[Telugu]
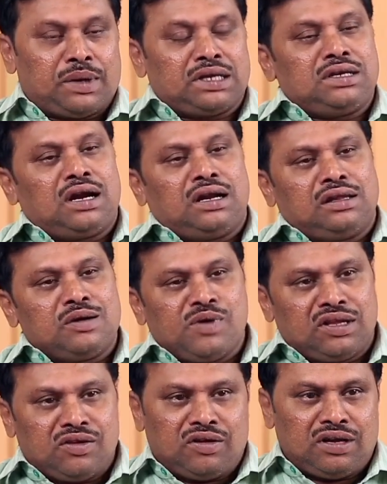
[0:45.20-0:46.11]

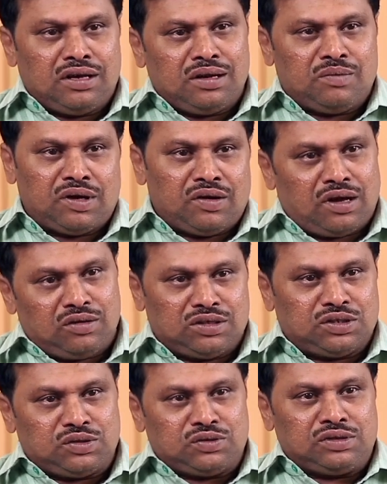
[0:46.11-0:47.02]
ప్రశ్నార్థకమవుతామని మనం
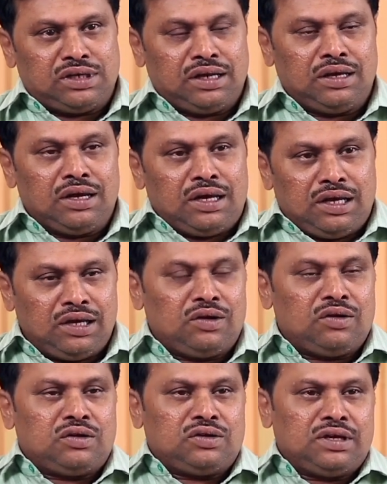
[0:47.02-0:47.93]
ఆలోచించుకుంటే
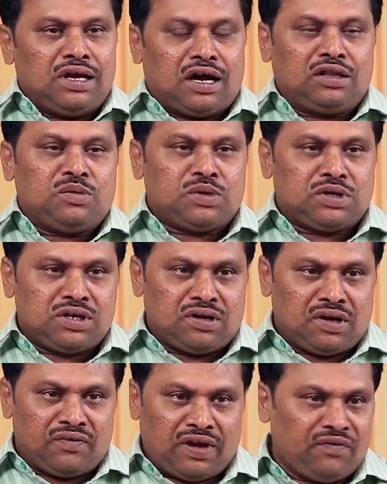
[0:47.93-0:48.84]
ఈరోజు ఈ ఆదిపురుష
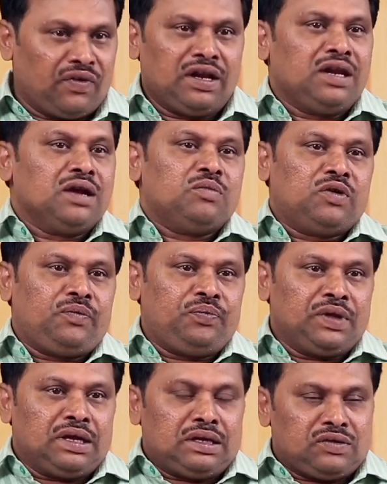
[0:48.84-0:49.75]
యొక్క వైఫల్యము
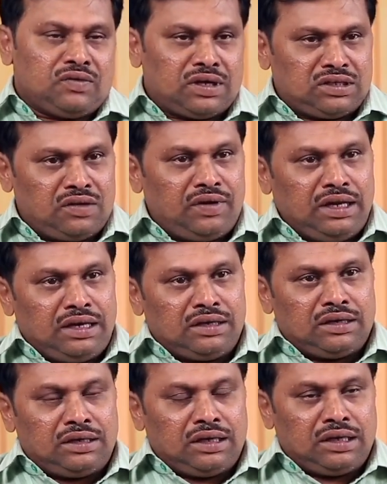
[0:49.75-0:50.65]
వాస్తవానికి
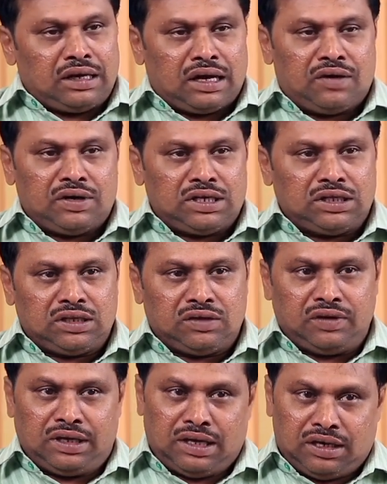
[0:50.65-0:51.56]
ఏంటంటే
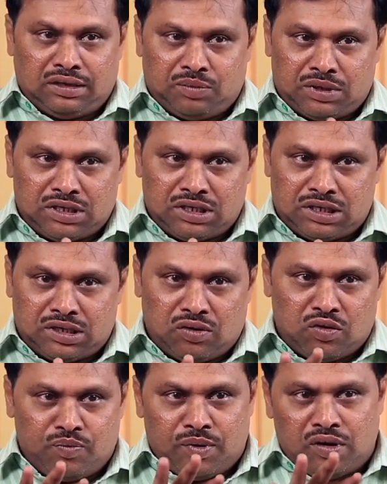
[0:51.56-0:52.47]
రావాల్సినటువంటి కీర్తి ప్రతిష్ట
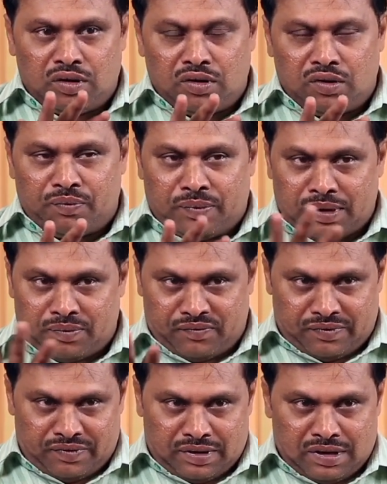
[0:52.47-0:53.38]
రూపంలో
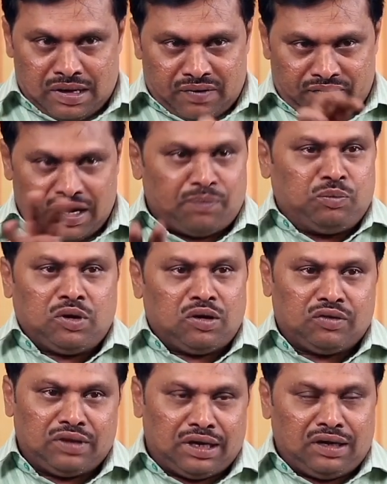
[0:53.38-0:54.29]

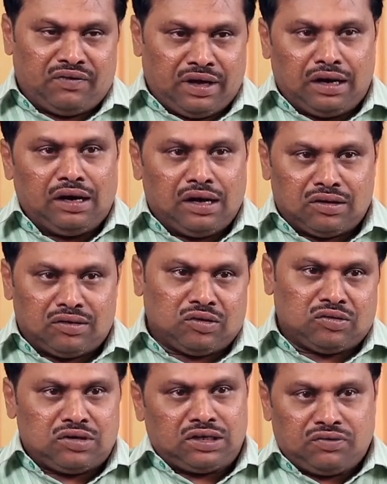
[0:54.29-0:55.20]
వ్యాప్తిలో ఉందంటే వైరల్గా
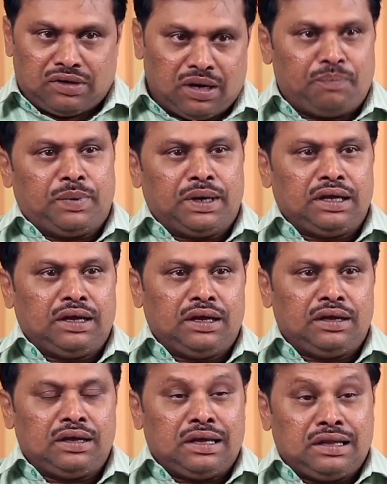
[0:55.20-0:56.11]
అవుతున్నట్టు
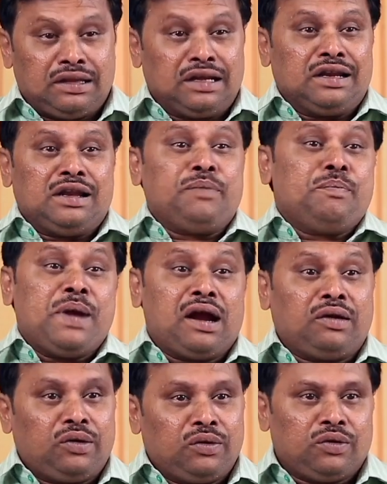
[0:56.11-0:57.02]
ఉన్నప్పటికీ దీని
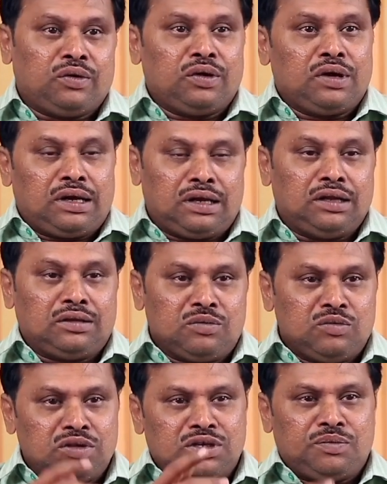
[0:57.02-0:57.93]
ఇంపాక్ట్ నేను
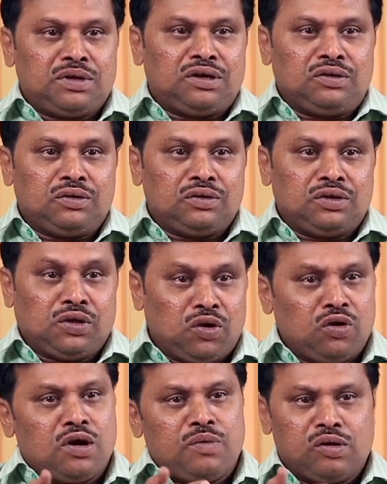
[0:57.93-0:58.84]
ఇంతకుముందు చెప్పినట్టు
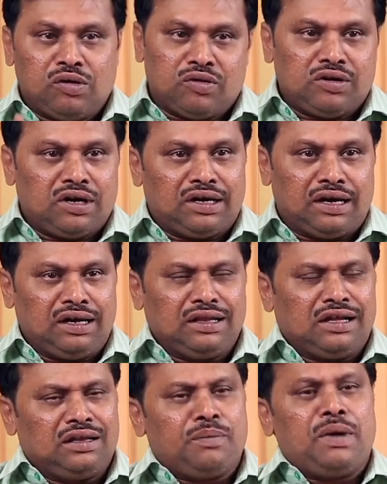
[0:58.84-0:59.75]
తిరోగమనంలో ఉన్నట్టు అంటే
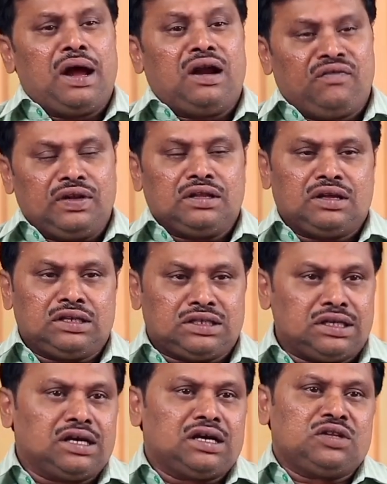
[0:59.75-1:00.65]
దెంత బ్యాడ్ ఫలితాలు
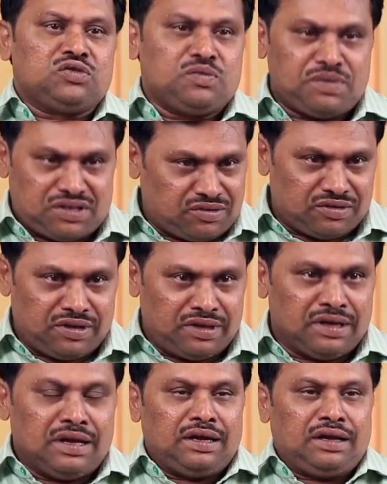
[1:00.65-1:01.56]
చిన్నగా
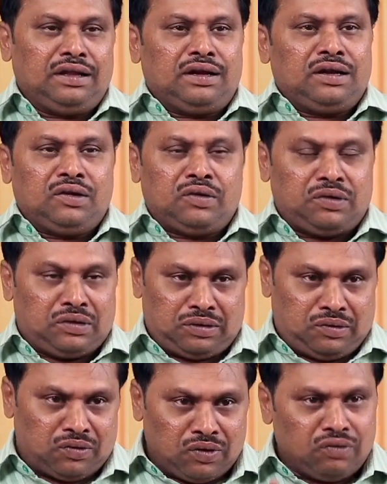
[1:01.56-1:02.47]
చూపిస్తుంది ఎందుకంటే
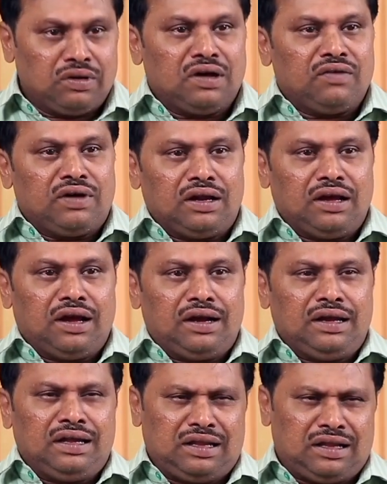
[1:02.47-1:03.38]
కొనుక్కున్న వాళ్ళకి
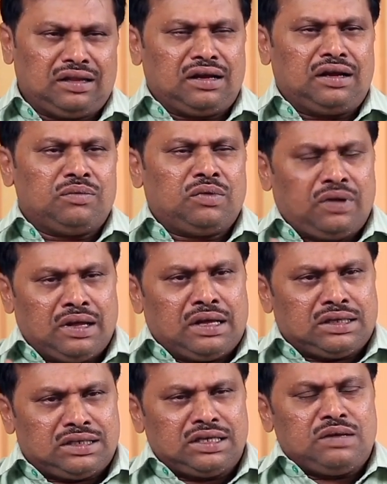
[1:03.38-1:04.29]
కానీ ఎంతకన్నా
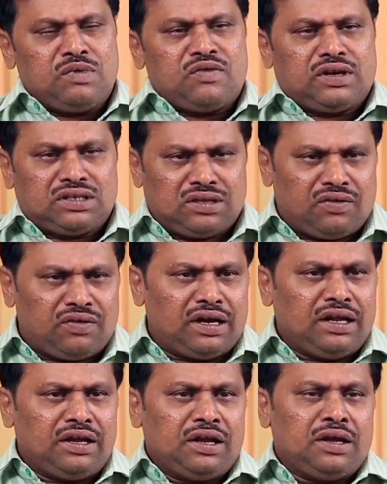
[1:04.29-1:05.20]
సినిమా
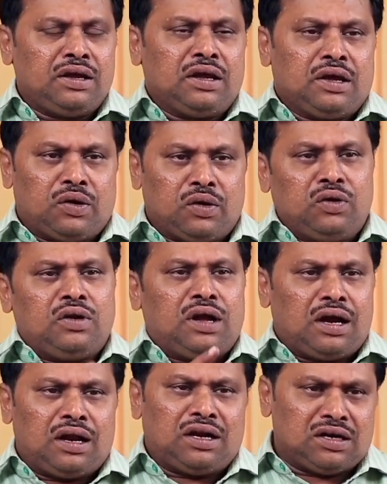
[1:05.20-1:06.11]
వాస్తవానికి రెండు
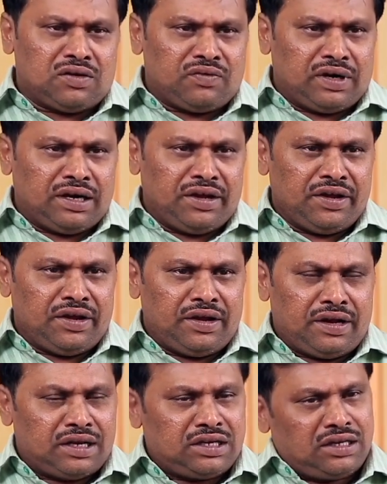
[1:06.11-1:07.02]
రకాలైనటువంటి
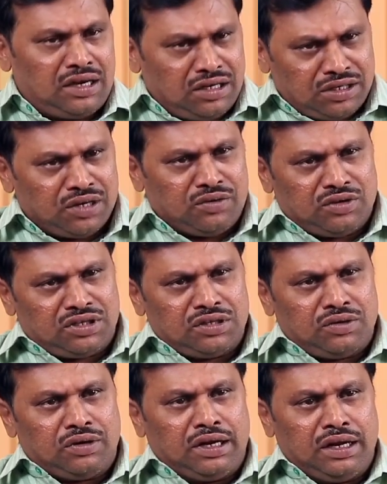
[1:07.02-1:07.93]
నష్టాన్ని
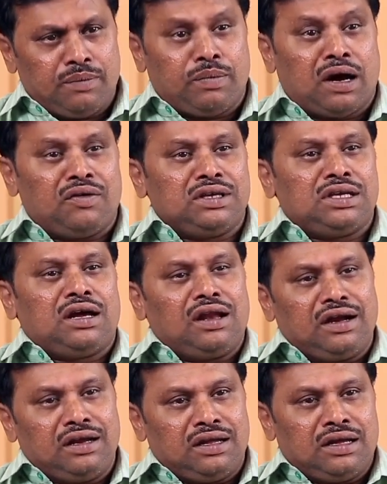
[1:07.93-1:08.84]
చేకూర్చింది ఒకటి
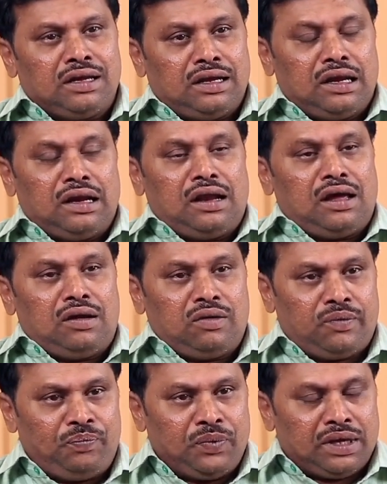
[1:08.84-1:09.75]
భావజాలాన్ని
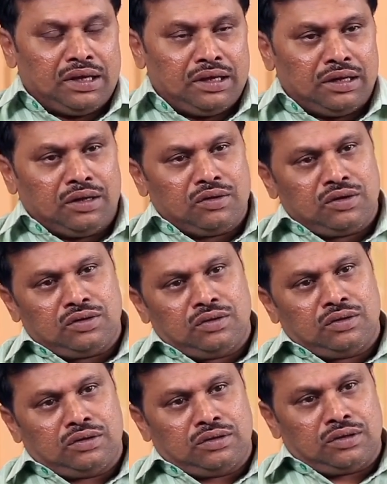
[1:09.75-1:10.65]
ఎన్నాళ్ళు ఇన్ని
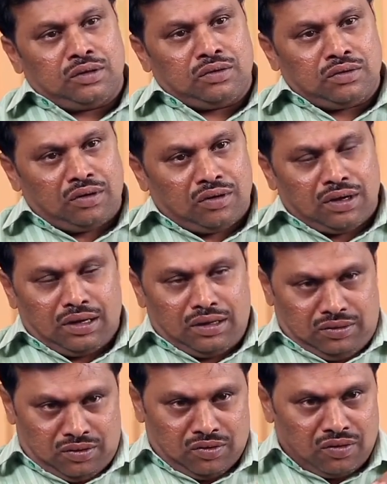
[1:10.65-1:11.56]
రోజులు తెలుగులో
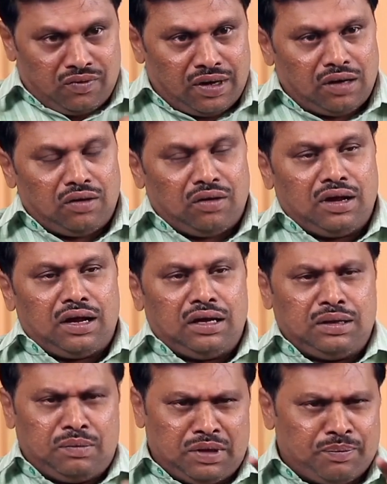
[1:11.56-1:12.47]
తెలుగు వాళ్ళలో
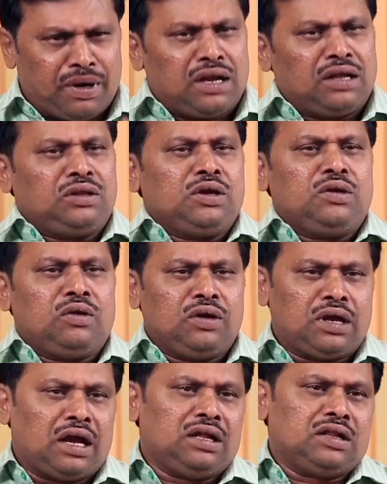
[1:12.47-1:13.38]
కానీ ఈ భారతీయుల్లో
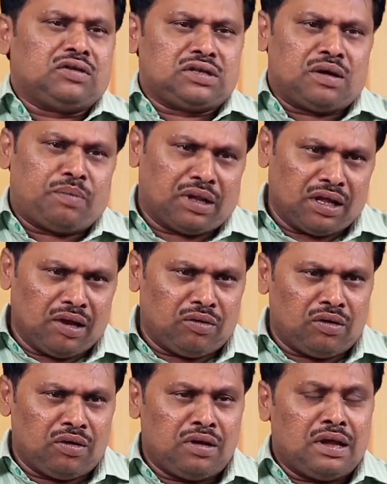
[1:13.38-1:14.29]
హైందవ
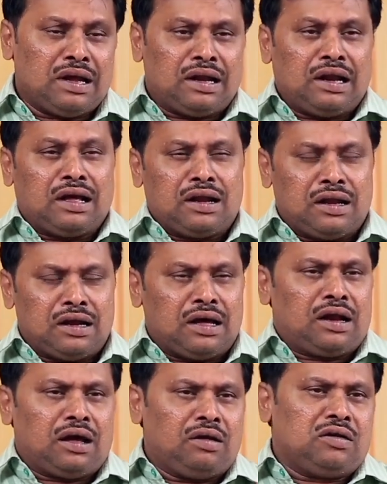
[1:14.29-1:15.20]
సాంప్రదాయంలో నరా
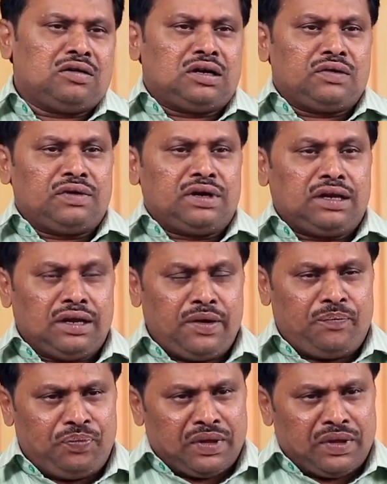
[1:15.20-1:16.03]
నరాల్లో ఉన్నటువంటి